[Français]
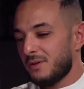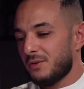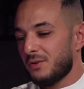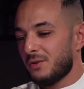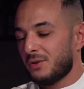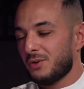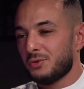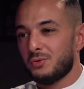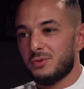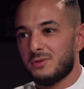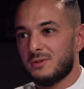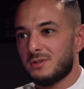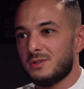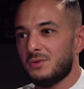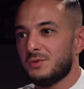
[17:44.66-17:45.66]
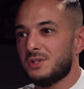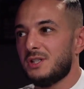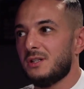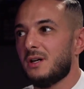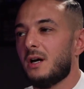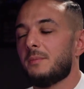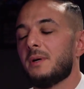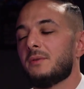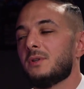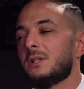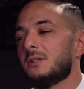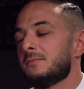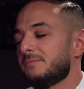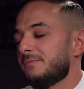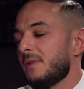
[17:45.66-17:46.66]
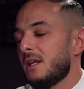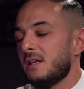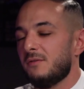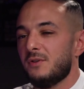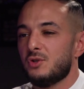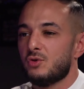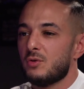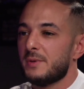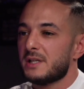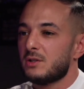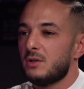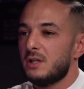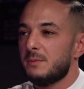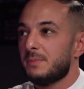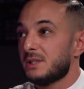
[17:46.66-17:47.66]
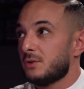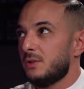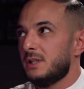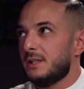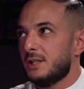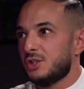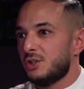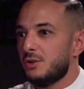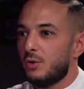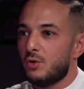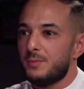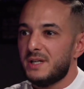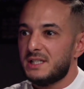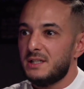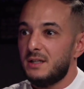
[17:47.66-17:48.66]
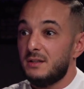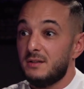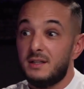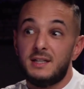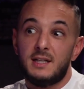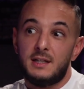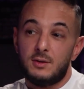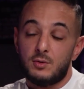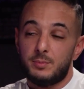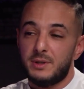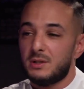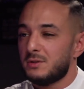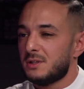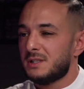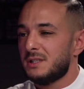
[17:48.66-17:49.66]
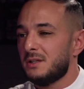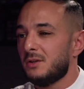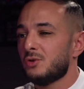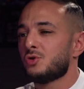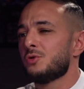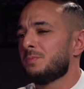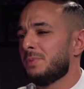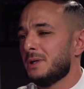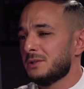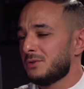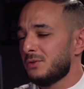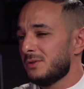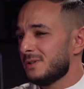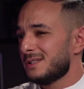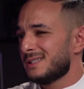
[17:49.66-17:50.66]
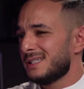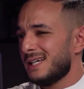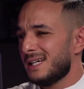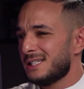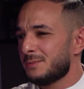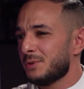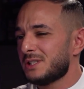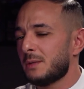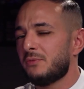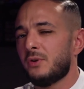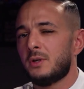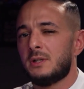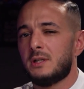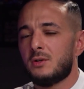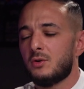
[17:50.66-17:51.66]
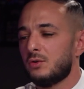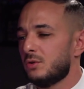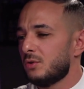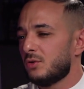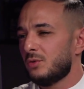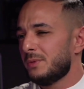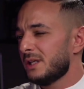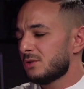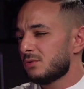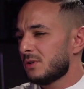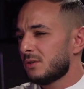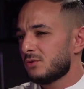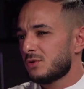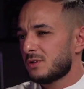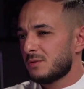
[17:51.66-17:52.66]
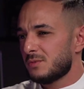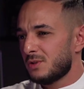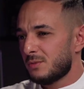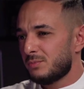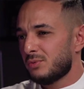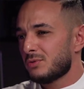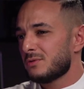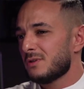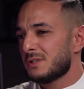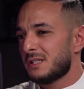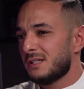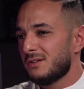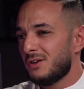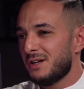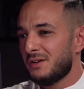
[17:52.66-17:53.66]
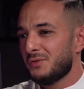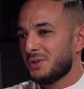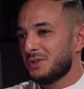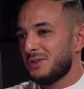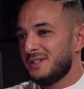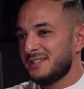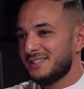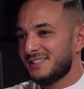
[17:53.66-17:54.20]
euh, quand on entend ça, on dit, ah ben voilà, il fait du commerce en ligne parce qu'il est ingénieur commercial, il y a des compétences, etc. Tu penses que c'est indispensable de faire une école de commerce ou quelque chose comme ça pour se lancer dans la vente en ligne